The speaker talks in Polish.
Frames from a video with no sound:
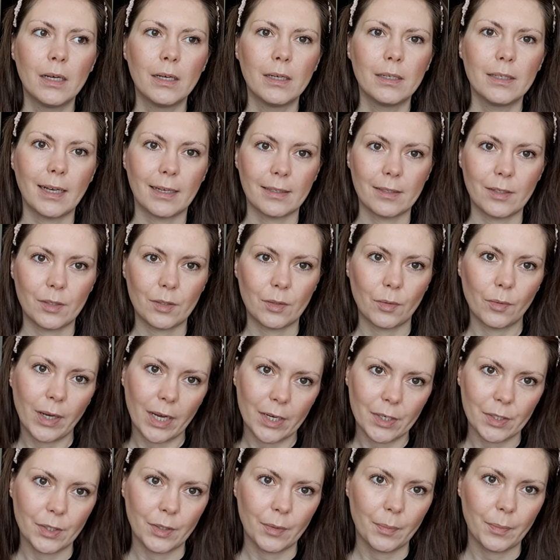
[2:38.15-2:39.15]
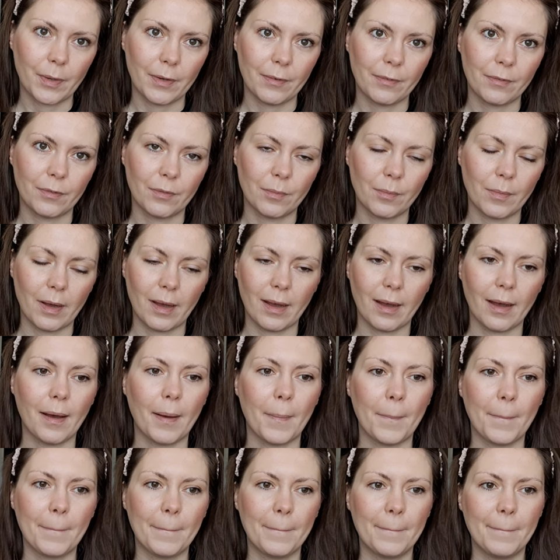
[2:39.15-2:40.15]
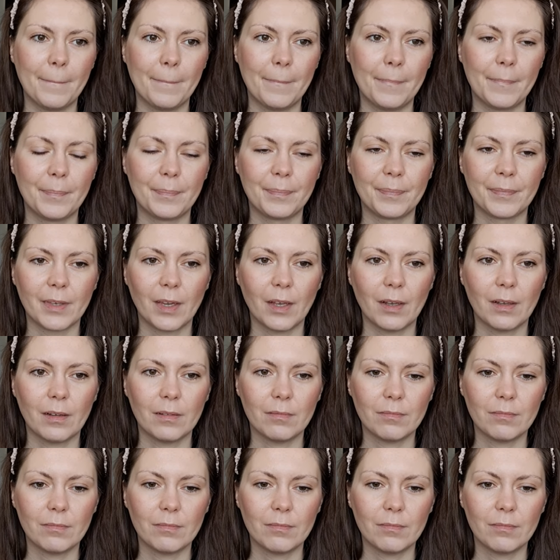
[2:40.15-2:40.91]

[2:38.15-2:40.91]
jak zresztą każdych perfum, a mm,